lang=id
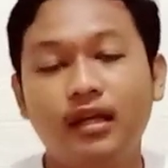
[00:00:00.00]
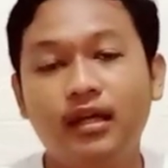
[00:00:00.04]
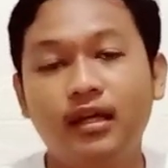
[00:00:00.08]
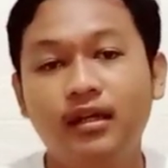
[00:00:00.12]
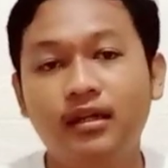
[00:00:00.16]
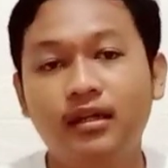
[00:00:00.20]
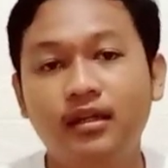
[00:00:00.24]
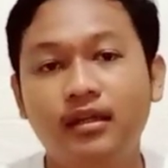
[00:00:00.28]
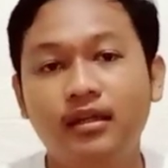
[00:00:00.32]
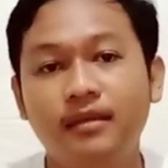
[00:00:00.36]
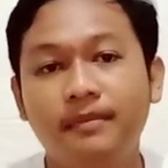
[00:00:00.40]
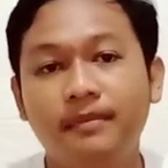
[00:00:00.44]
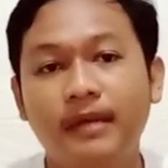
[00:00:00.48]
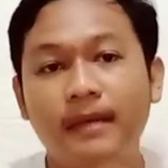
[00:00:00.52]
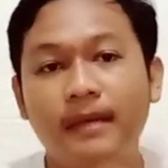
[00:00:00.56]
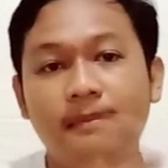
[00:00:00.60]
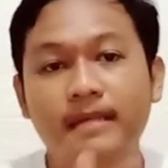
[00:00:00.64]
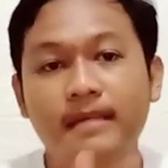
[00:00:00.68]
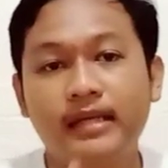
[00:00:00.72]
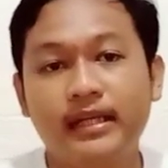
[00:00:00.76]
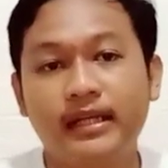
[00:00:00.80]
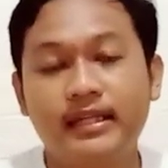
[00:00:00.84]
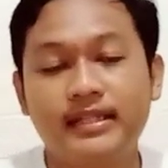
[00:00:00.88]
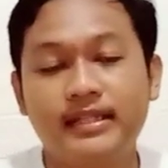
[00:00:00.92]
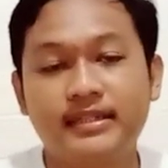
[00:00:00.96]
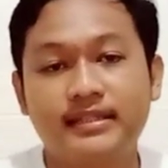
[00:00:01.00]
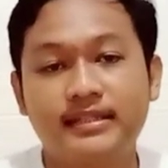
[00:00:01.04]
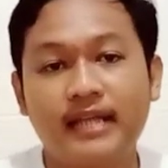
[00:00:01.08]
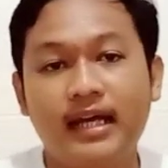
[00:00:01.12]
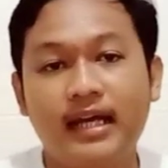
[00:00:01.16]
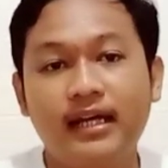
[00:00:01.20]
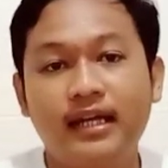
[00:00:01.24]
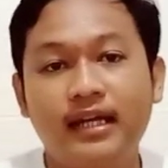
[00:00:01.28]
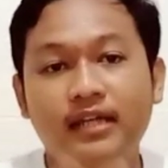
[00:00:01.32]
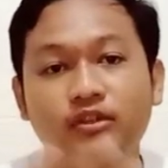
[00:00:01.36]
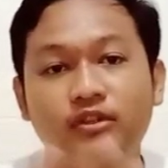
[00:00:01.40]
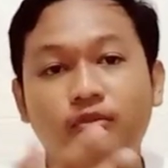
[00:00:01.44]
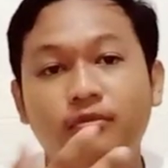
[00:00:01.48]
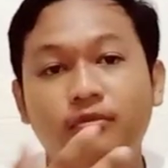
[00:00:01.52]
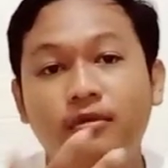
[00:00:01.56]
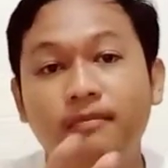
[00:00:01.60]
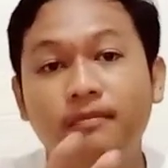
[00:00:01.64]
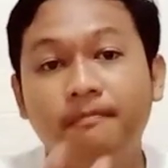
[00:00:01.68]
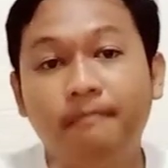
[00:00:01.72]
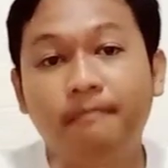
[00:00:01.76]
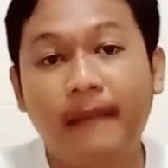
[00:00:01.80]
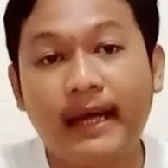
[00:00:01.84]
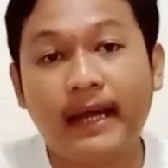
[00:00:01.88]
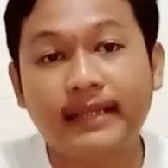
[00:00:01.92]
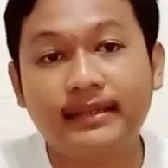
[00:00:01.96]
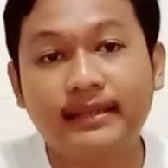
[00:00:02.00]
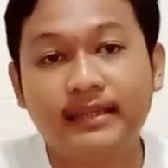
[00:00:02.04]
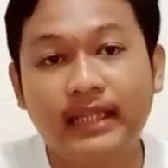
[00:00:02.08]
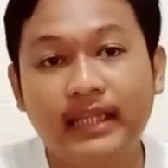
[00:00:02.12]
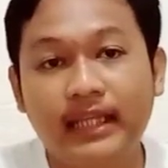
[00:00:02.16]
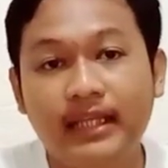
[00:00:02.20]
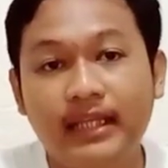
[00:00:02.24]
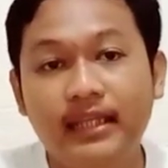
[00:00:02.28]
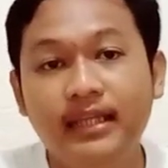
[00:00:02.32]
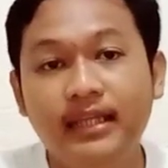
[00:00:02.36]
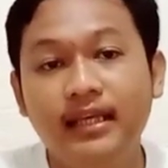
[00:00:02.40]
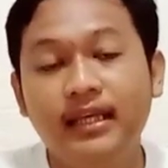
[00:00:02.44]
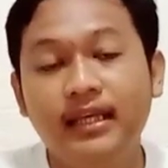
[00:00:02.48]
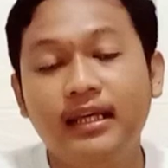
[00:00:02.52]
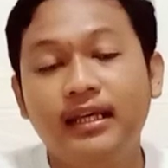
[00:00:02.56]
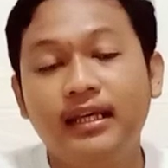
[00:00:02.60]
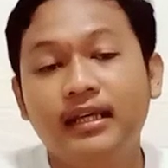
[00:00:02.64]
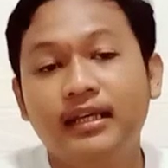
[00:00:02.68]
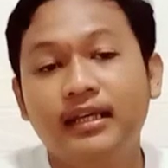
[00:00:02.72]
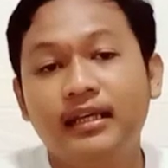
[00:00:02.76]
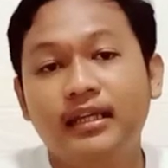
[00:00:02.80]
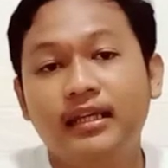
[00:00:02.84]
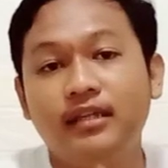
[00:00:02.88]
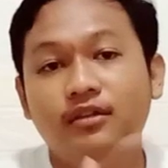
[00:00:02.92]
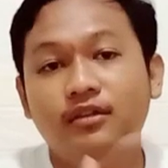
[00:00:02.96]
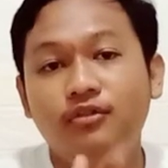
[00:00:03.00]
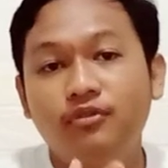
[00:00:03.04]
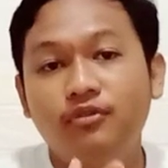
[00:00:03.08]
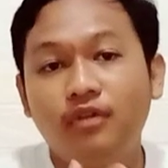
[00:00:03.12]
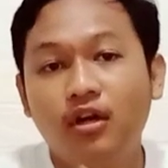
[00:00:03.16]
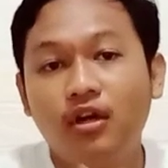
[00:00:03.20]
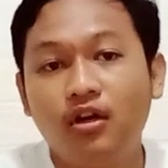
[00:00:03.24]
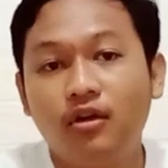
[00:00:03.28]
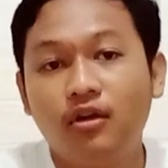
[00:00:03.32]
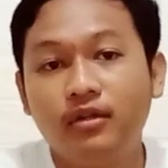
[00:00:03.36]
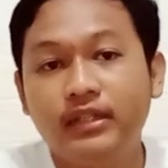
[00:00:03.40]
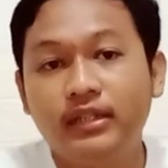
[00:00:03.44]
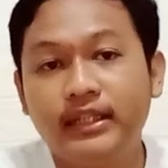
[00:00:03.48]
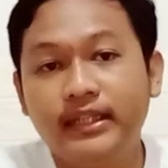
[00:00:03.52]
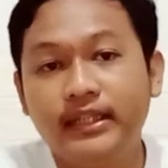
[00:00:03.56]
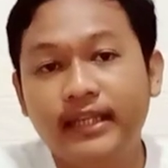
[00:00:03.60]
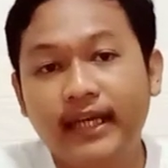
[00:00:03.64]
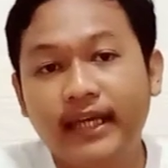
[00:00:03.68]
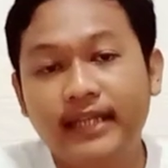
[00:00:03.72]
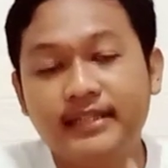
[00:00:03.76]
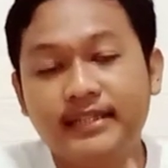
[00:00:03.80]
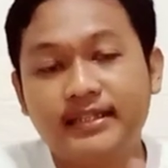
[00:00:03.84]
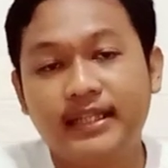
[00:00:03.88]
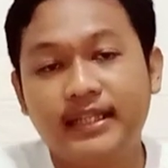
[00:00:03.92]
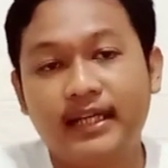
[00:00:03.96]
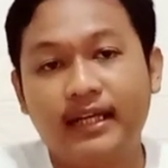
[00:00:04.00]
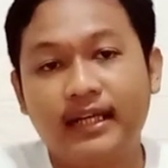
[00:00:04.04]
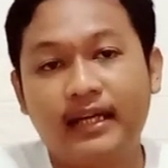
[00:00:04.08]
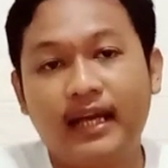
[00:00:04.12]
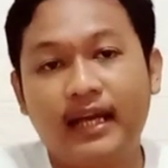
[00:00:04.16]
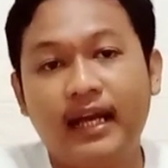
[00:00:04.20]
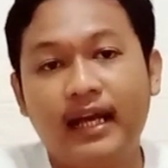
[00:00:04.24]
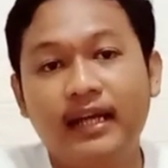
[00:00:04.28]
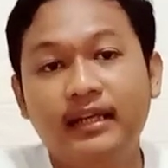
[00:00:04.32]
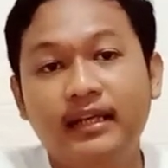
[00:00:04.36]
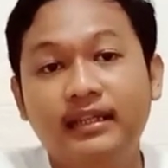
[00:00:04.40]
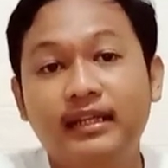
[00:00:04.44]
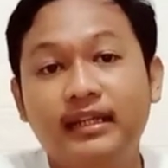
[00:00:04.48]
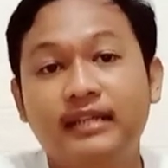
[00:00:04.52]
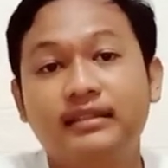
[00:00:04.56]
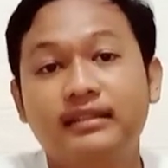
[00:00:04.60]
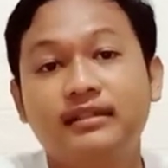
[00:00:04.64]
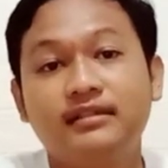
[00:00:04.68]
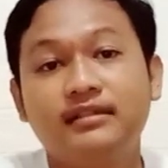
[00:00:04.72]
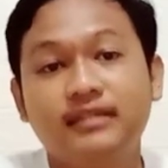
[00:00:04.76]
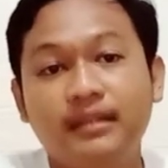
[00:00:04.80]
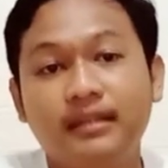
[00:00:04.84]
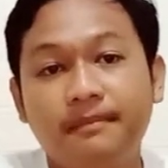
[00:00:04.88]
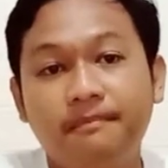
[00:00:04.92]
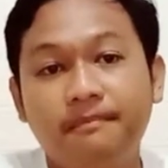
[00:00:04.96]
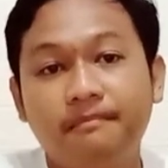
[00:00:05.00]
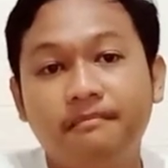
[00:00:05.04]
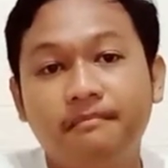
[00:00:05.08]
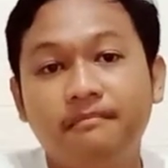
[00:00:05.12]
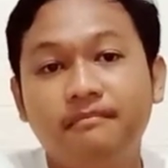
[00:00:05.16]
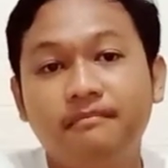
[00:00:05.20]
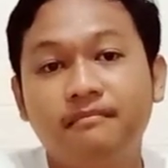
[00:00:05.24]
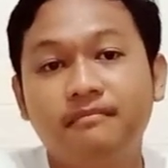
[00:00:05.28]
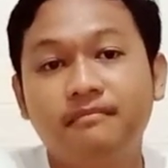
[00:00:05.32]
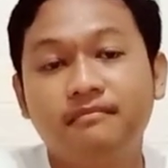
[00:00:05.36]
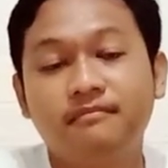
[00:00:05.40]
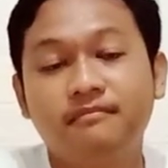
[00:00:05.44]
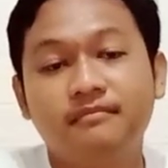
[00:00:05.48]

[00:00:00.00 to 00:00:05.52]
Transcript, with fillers: e, pelamir instan ataupun pati itu kalau diencerkan ya tetap